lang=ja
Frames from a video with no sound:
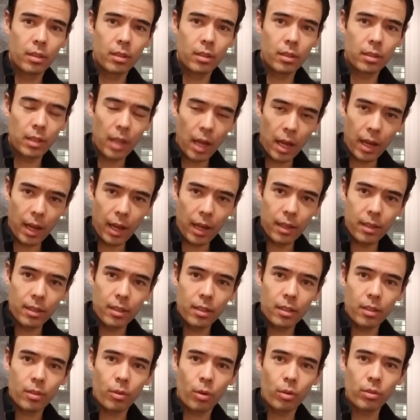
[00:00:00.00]
が
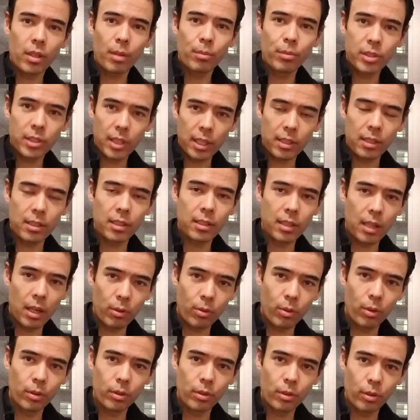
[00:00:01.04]
こんな無責任な
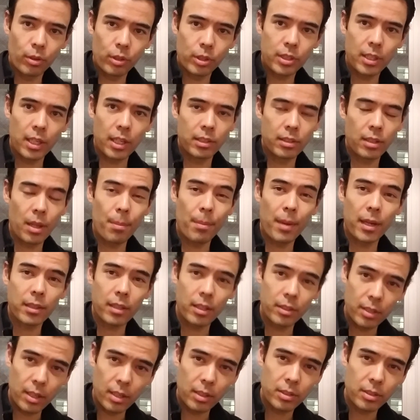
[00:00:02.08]
行動をしてでまた
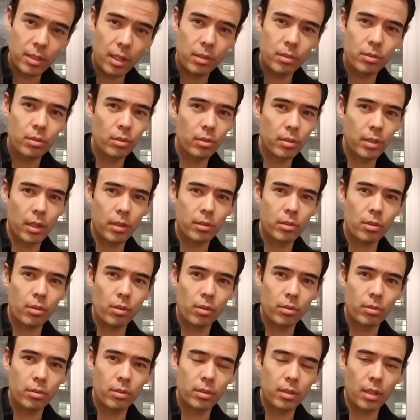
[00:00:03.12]
デジタル通貨を作るっ
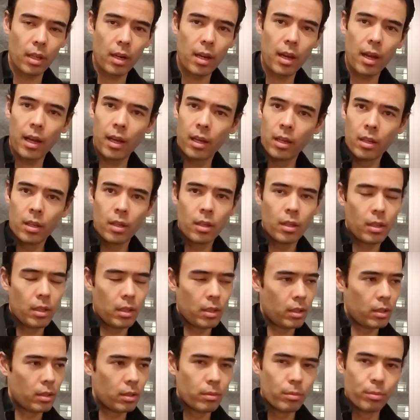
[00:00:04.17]
て言ったら
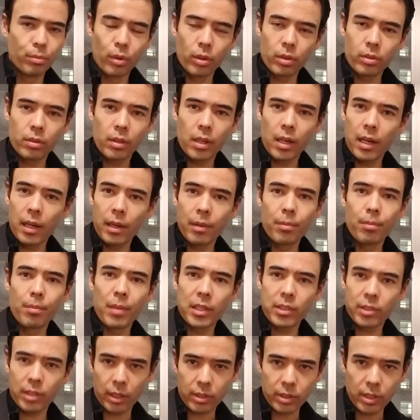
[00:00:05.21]
僕はめ
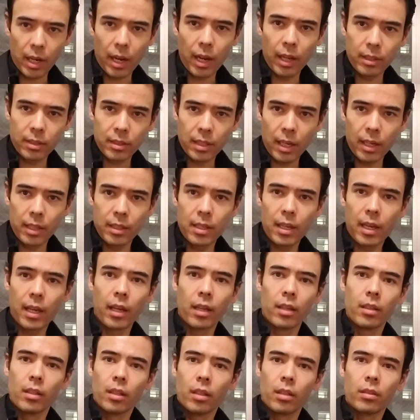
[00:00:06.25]
ちゃくちゃ反対で
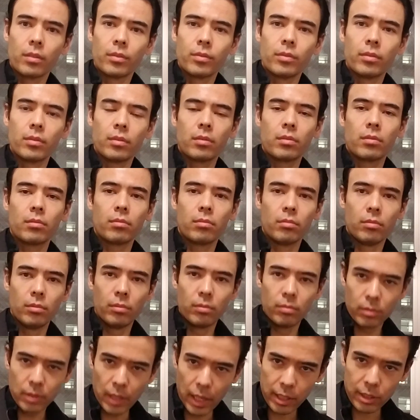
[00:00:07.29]

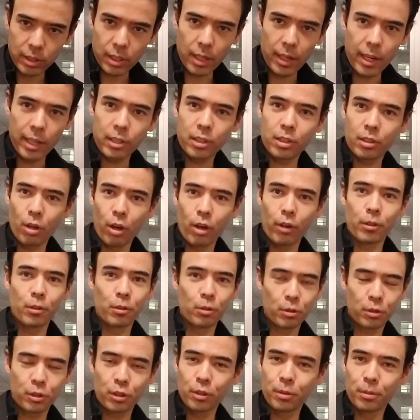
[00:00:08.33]
エスエヌエス と
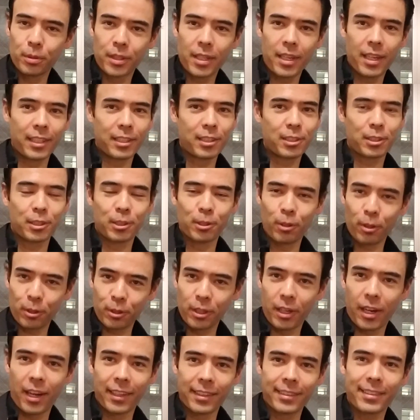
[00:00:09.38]
YouTube ですごく
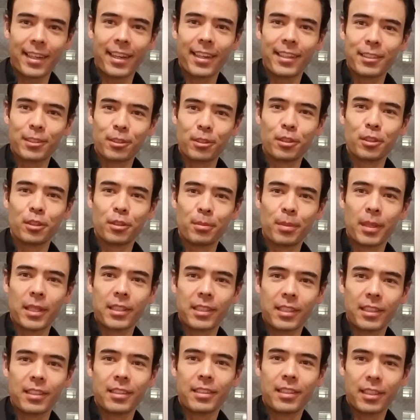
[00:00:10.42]
反対するべ
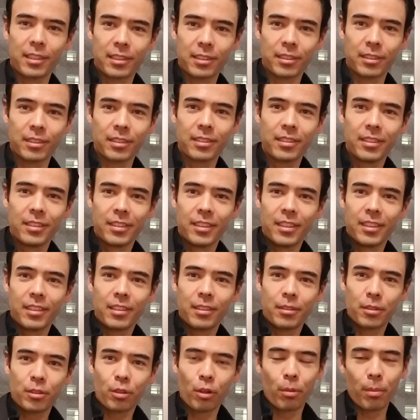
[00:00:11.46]
きです
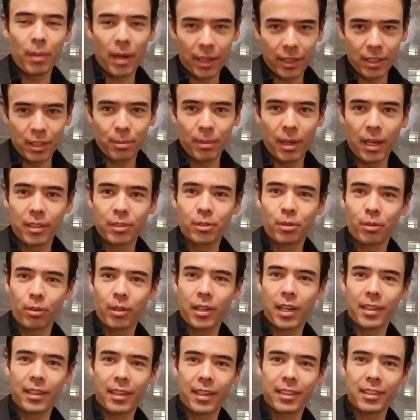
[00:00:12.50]
と、まあ今そう考
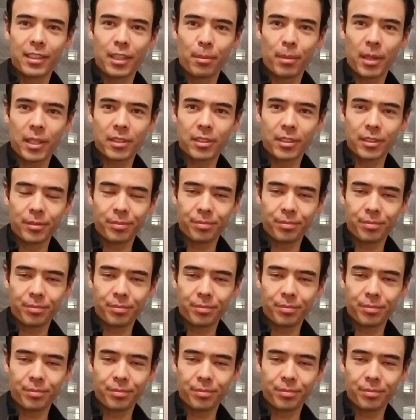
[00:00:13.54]
えています。